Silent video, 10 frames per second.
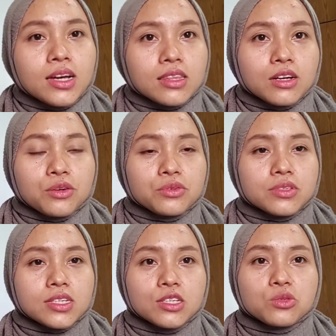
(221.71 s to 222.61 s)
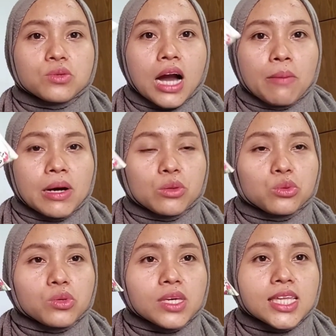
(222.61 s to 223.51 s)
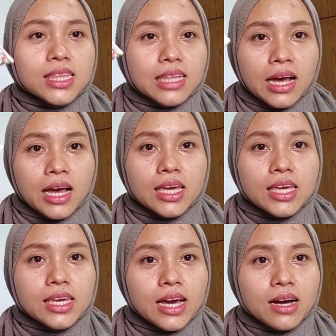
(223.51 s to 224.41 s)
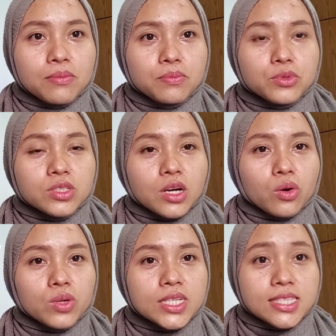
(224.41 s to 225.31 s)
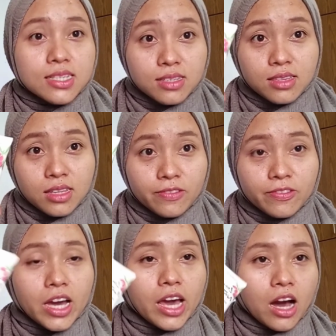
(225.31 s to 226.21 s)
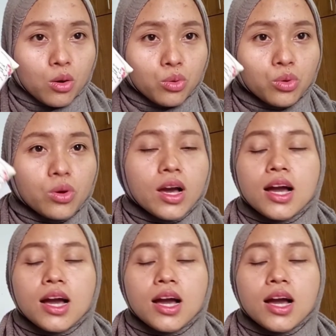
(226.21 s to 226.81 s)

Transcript: terus ini juga aman untuk kita yang punya kulit sensitif kayak aku